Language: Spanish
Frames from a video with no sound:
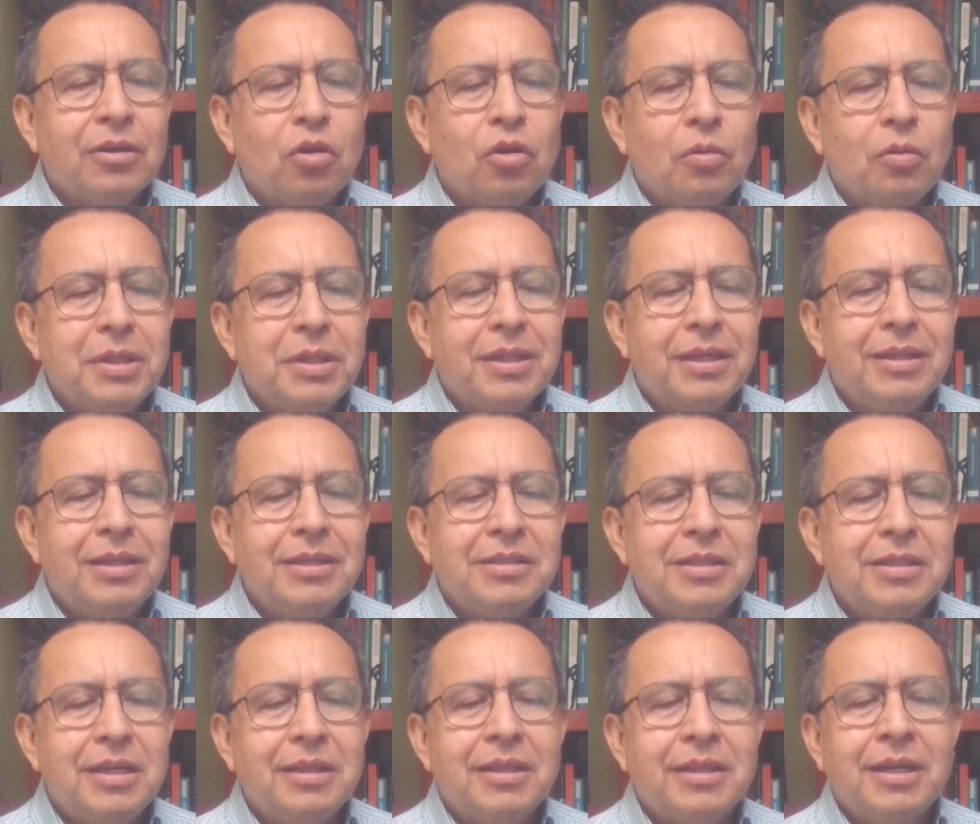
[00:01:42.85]
del
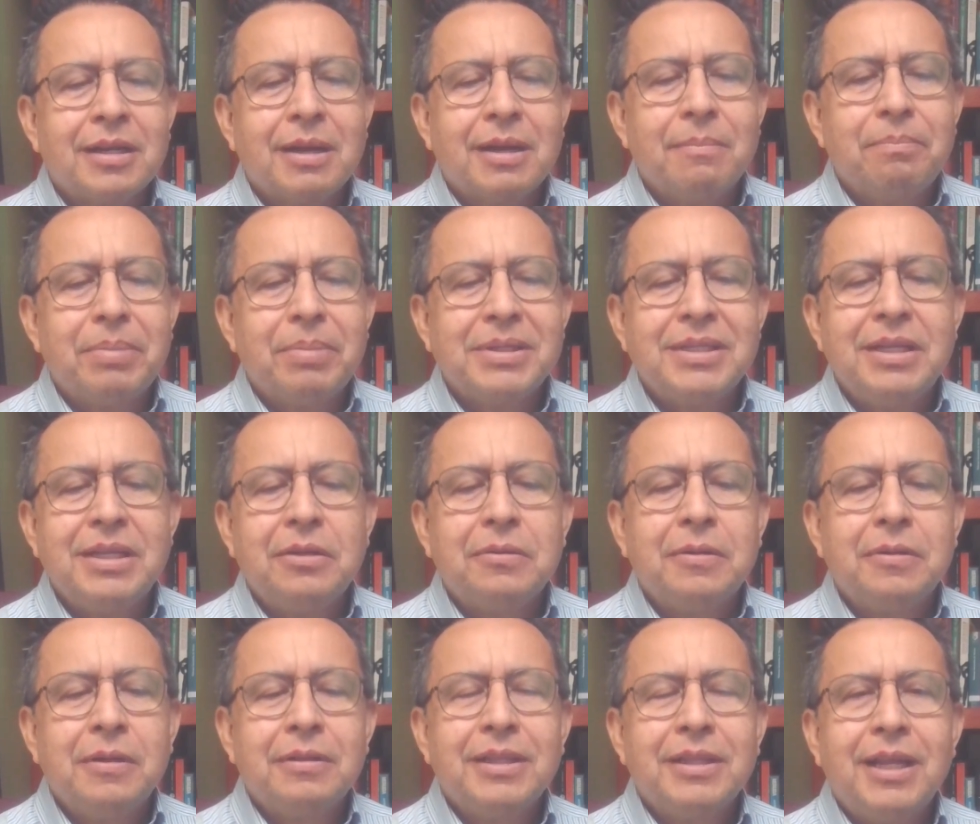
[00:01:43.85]
Comité Distrital
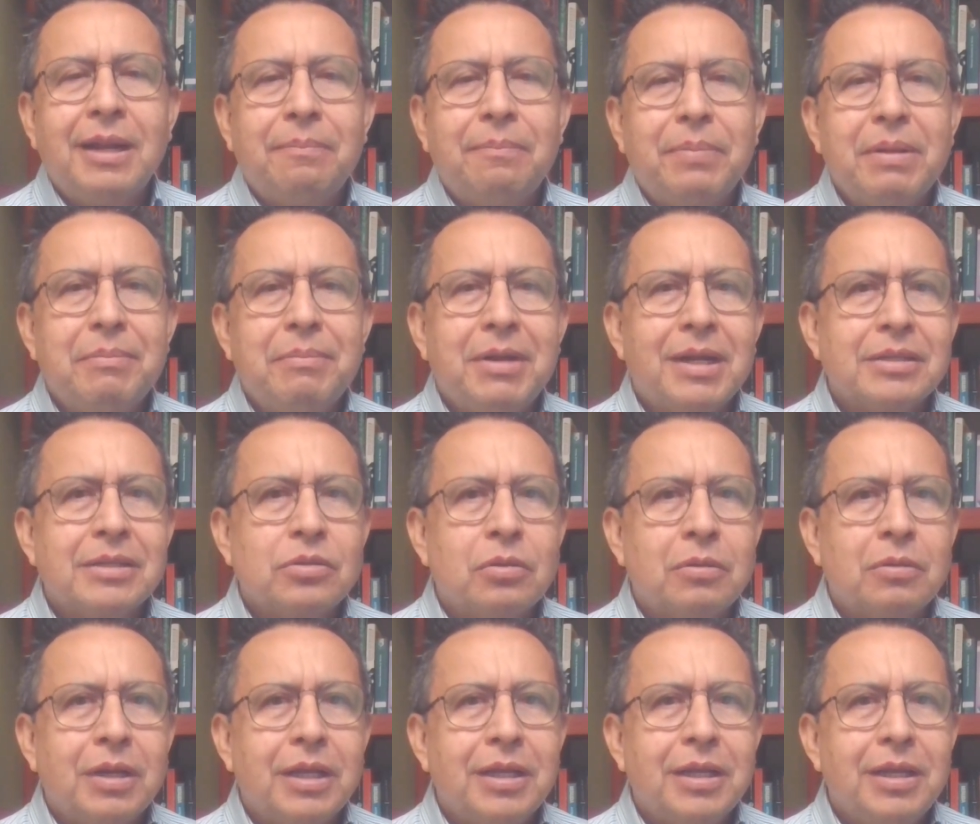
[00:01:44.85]
Campesino de la
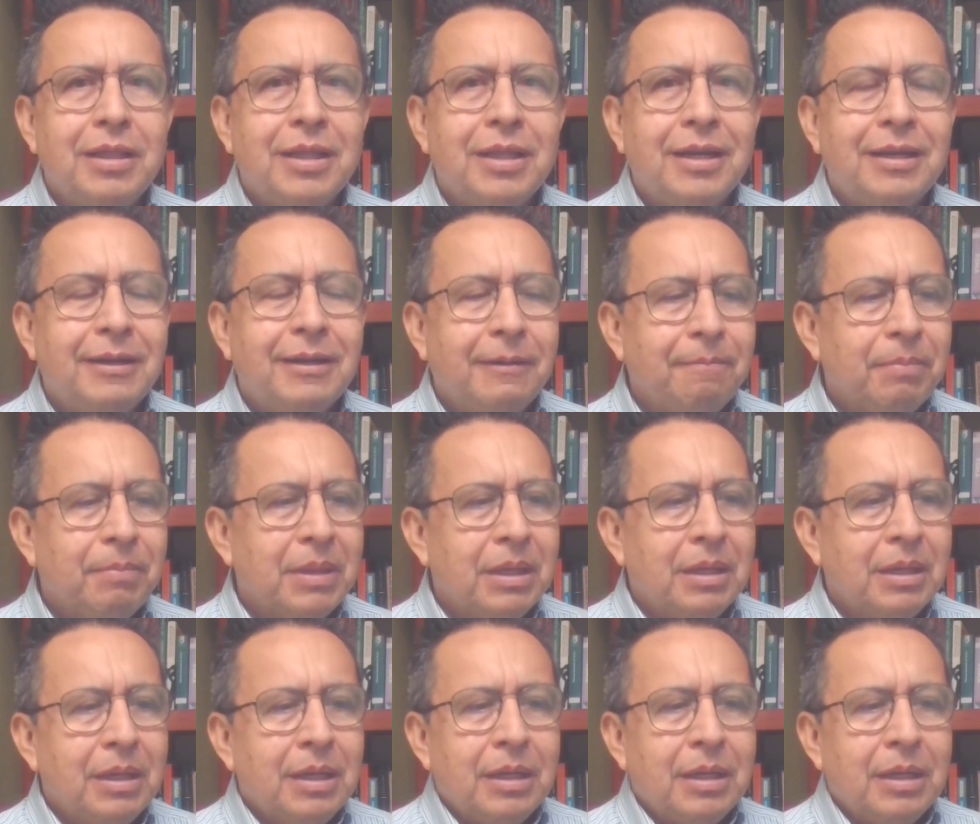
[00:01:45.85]
primera zona ejidal.